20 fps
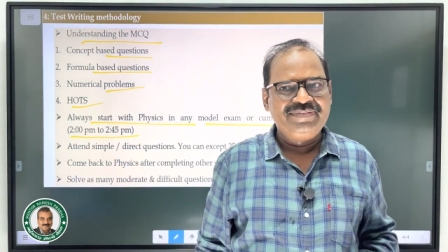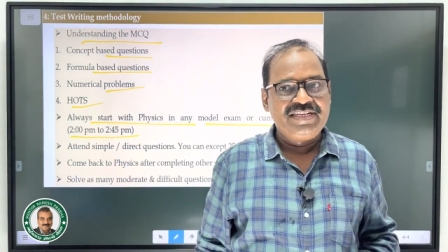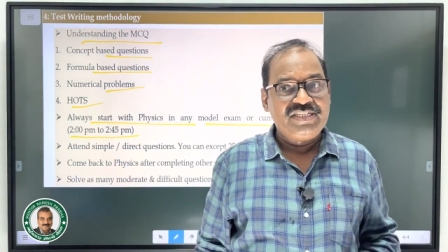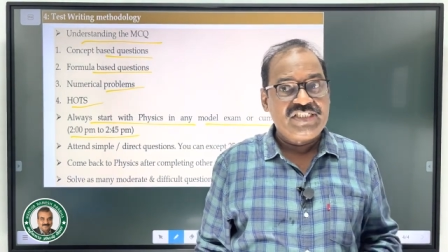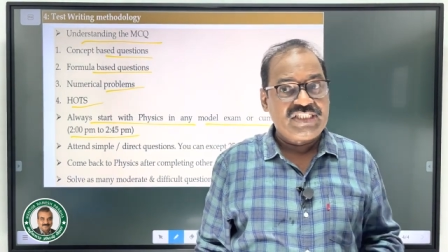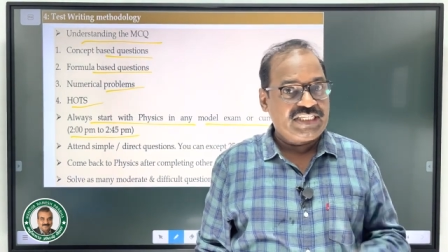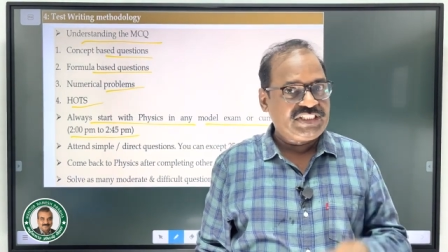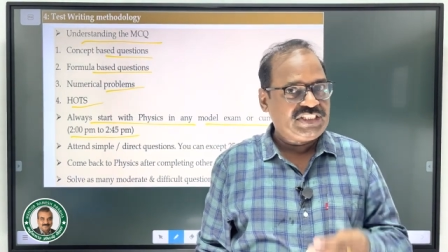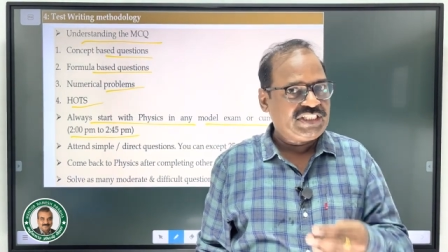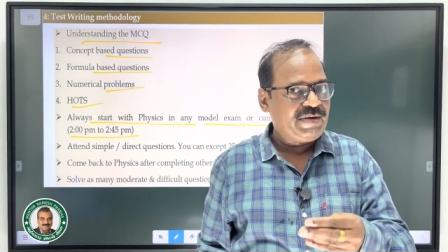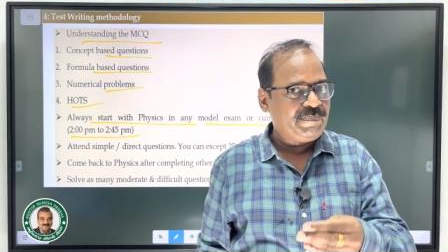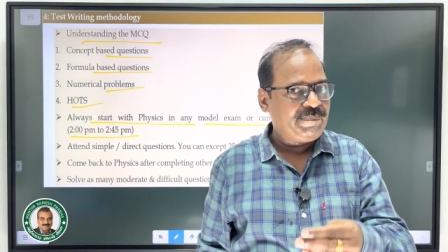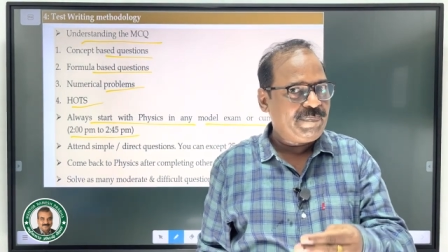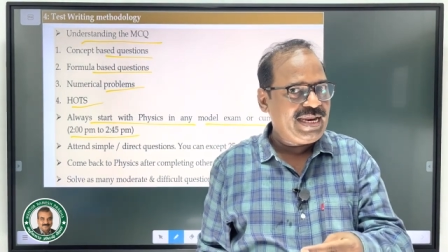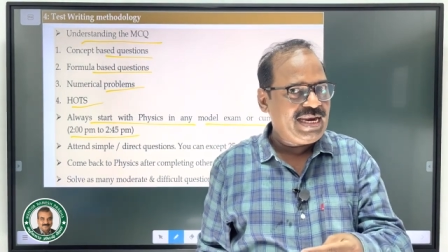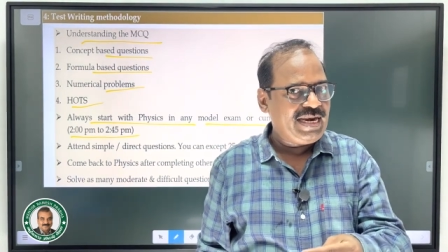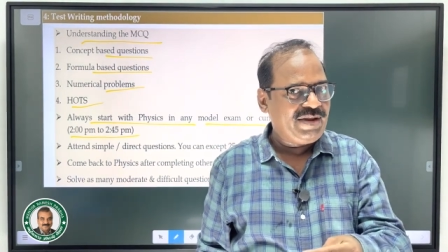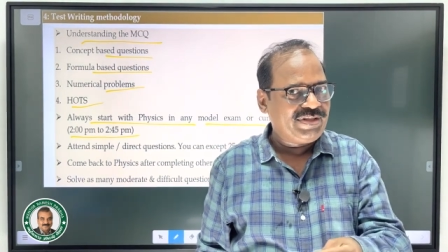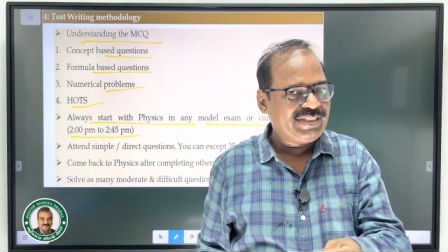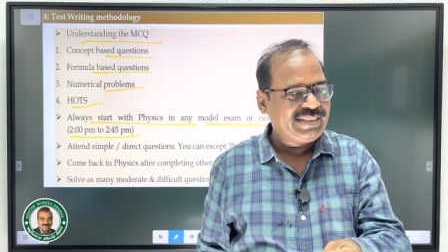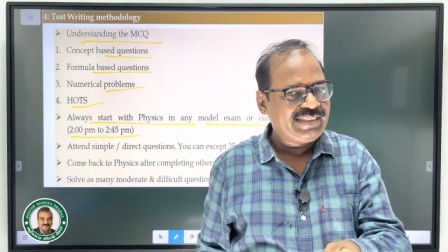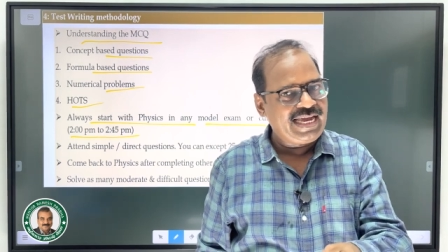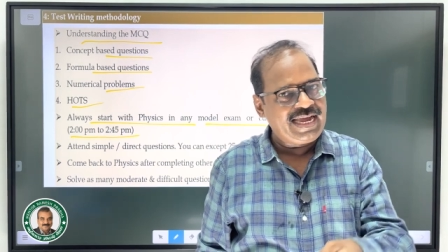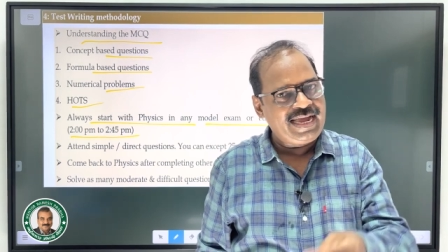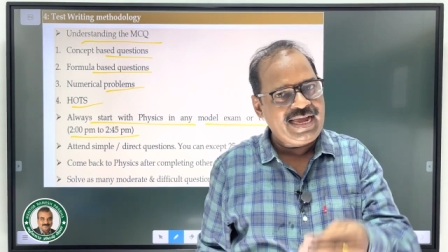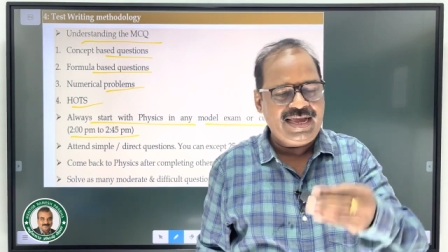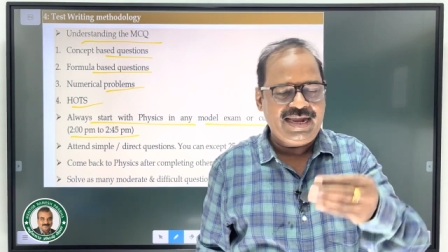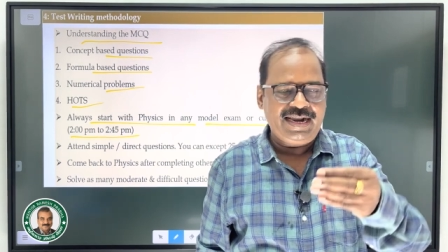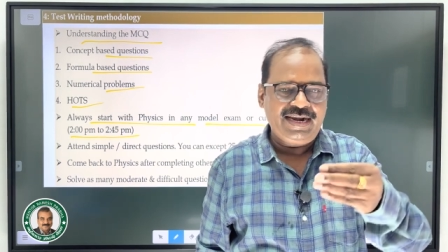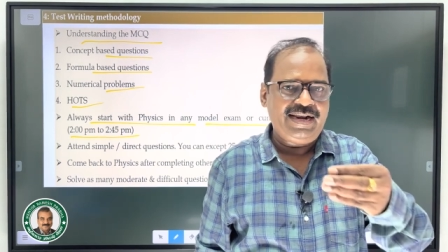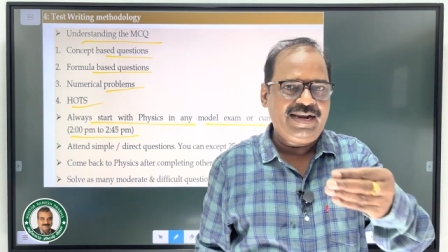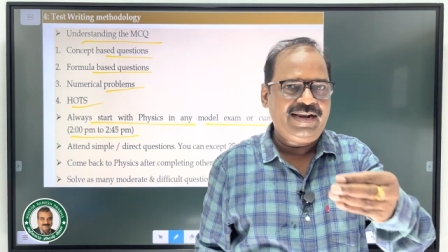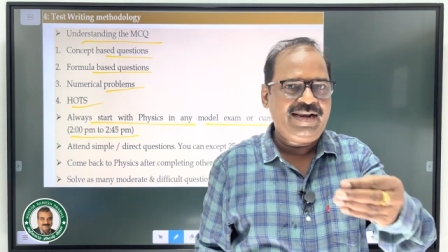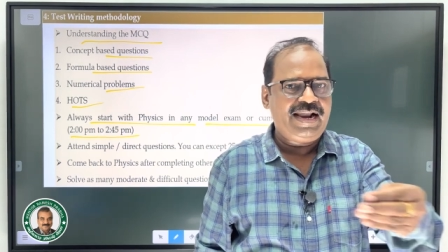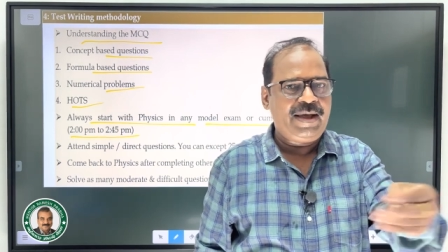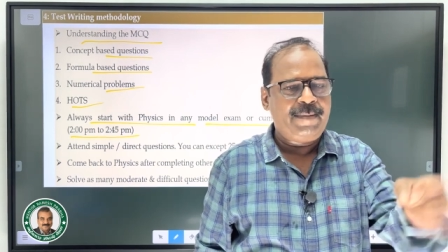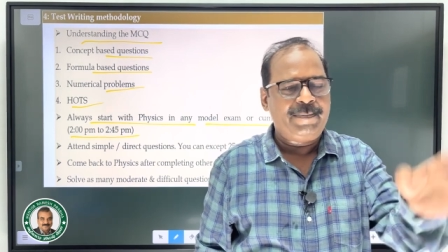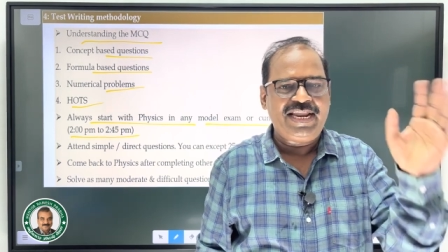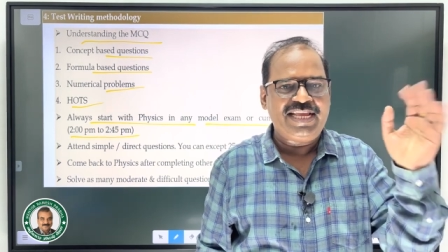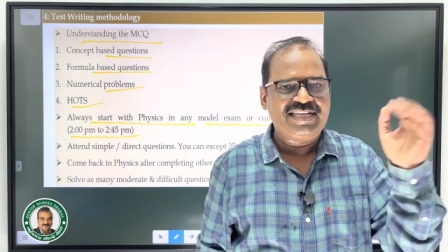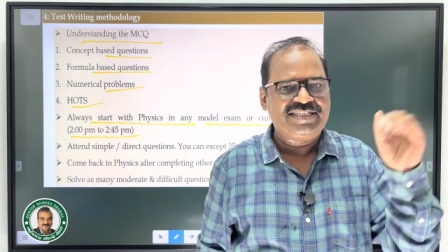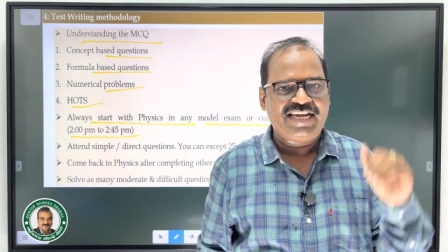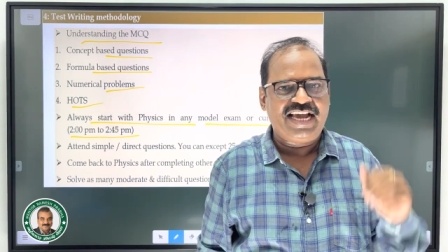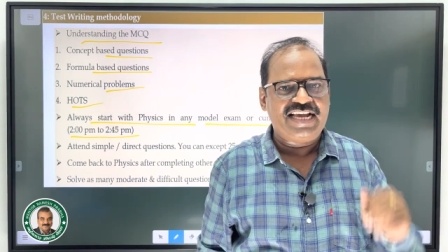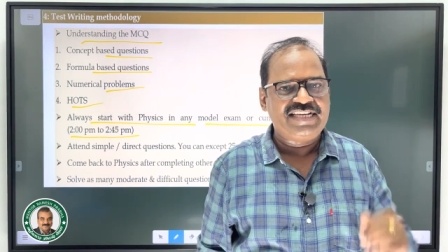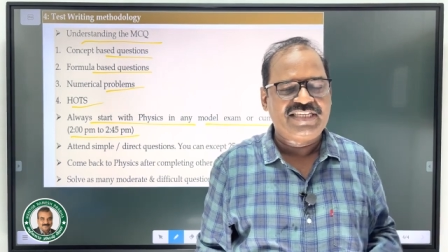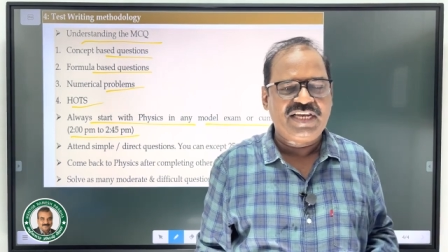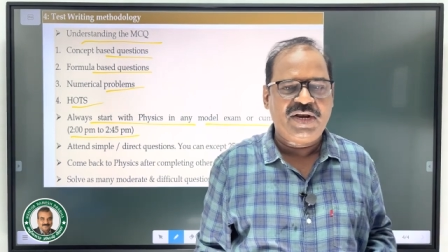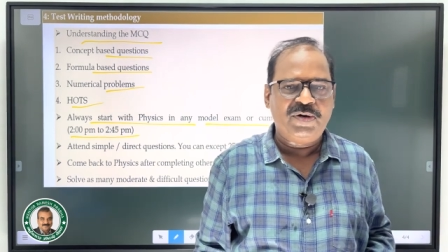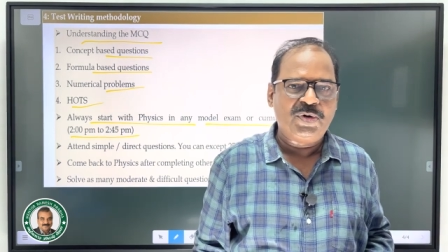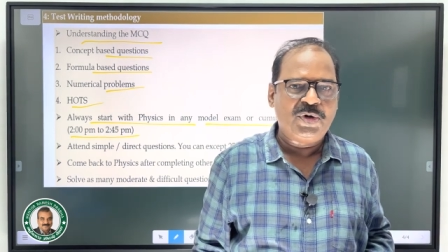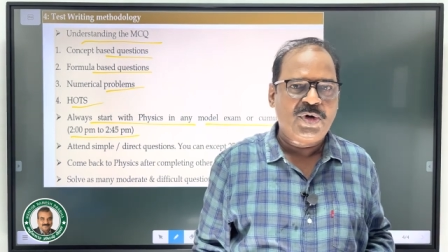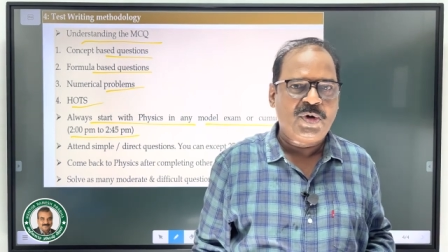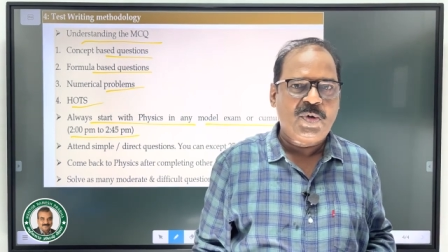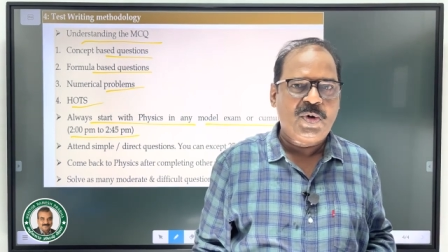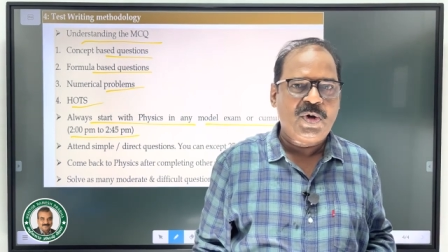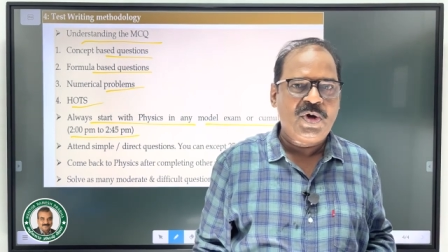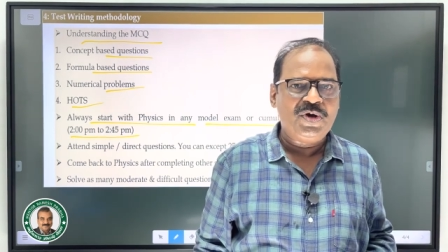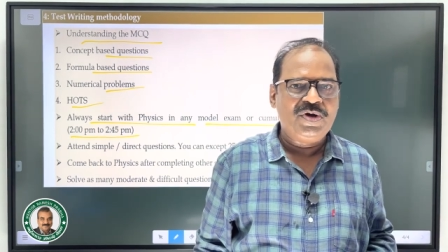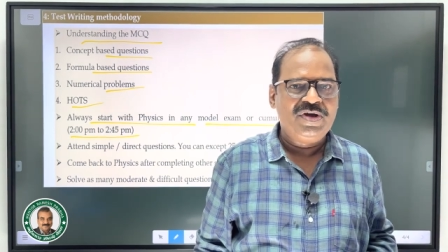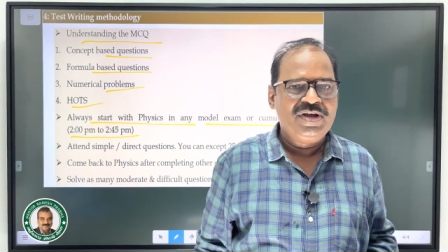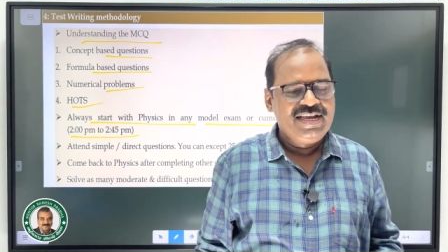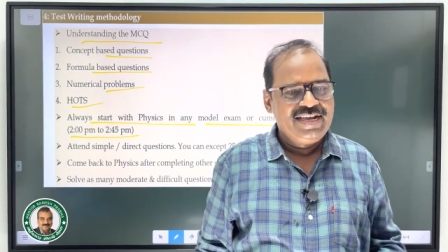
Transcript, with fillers: செக்ஷன் பியில் வந்தால் நம்மளே சாய்ஸில் விட்டுருவோம்